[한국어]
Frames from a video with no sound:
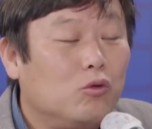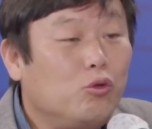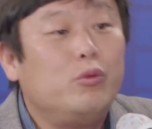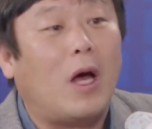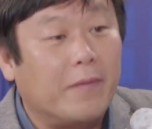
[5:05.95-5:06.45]

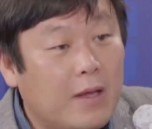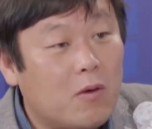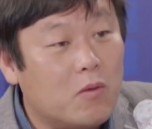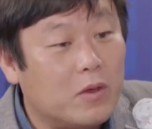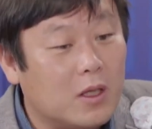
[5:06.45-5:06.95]
준비도
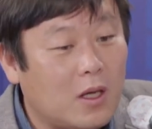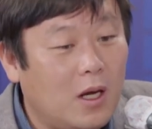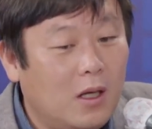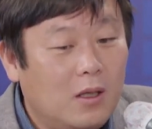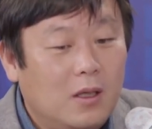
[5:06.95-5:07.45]
안됐고
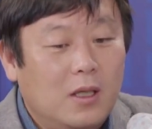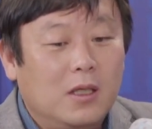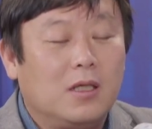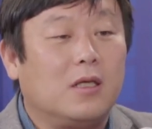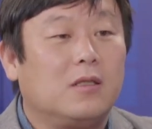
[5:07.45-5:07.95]
그러니까
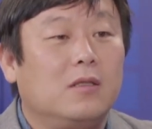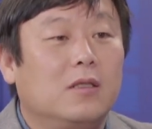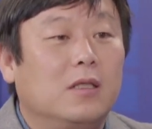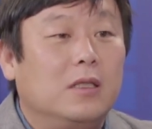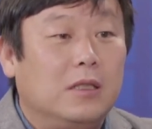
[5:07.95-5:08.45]
이렇게
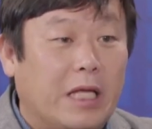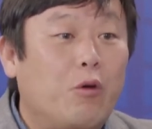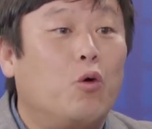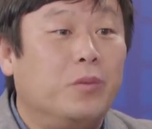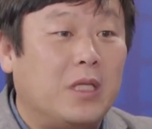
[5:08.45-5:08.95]

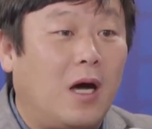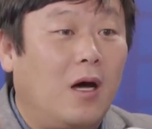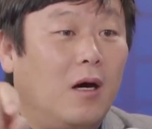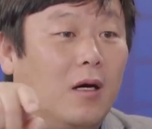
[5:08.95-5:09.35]
내려옵니다.